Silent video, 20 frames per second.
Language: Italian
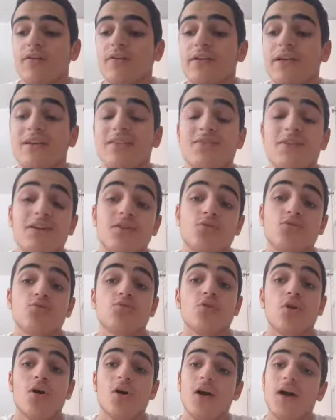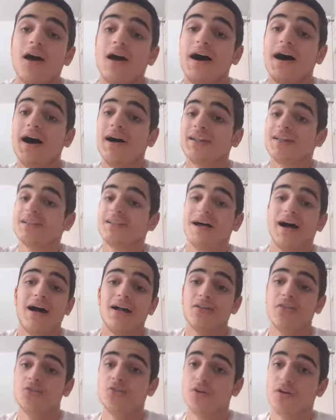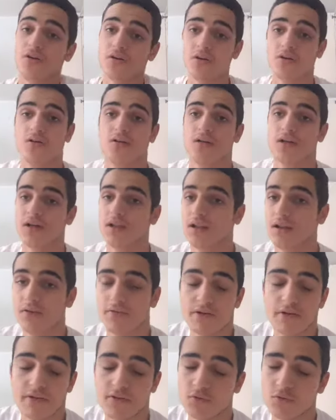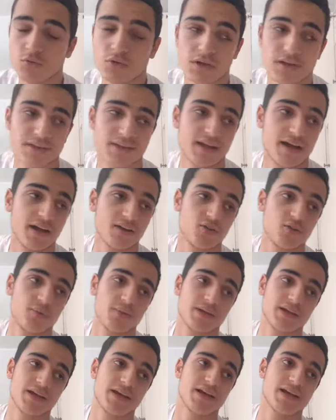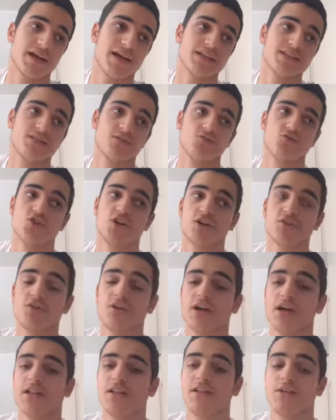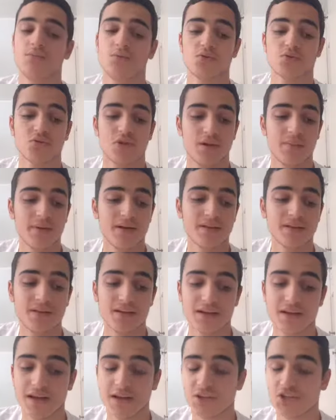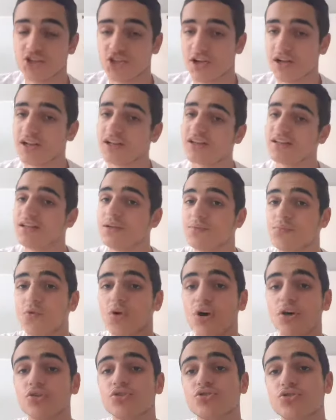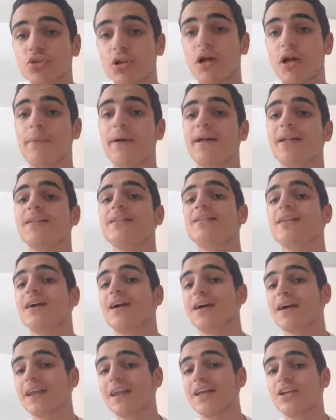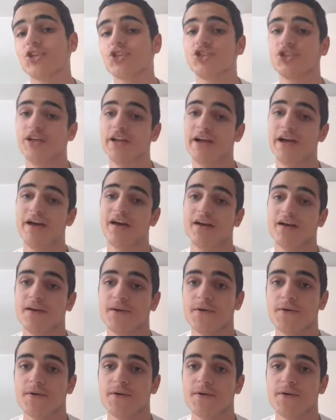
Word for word: l'avrei venduto a tanto l'avrei venduto a tanto perché ragazzi è un giocatore che ti può solamente crescere, ti può solamente crescere.